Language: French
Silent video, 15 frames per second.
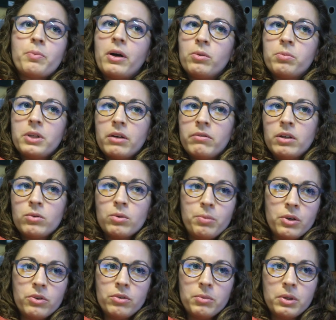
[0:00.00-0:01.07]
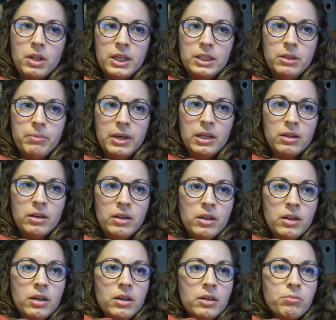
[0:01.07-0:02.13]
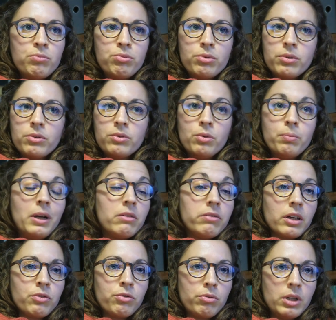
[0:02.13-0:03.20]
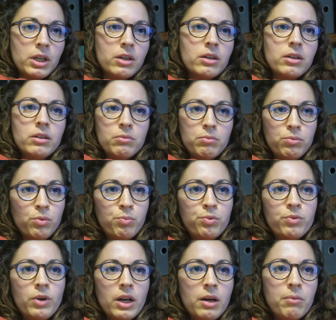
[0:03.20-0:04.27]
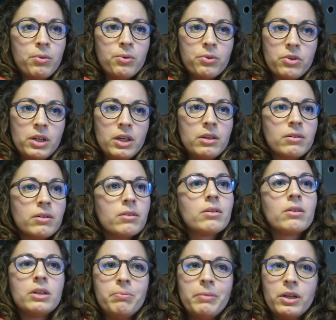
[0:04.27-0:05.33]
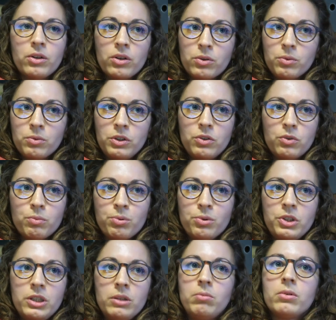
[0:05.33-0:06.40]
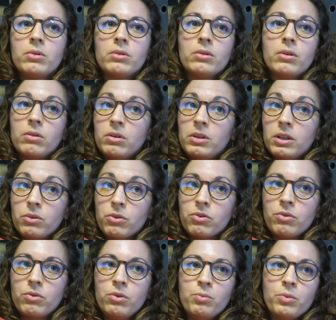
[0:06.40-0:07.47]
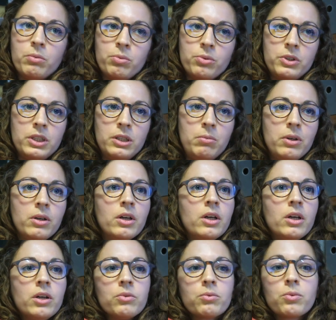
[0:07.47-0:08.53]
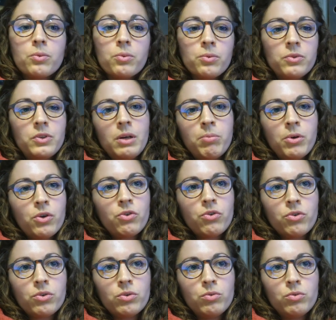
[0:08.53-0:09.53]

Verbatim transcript: par observer le comportement de l'animal pour ne pas le faire fuir, pour pouvoir l'approcher euh, dans les meilleures conditions possibles euh, en le dérangeant le moins possible. on s'approche euh,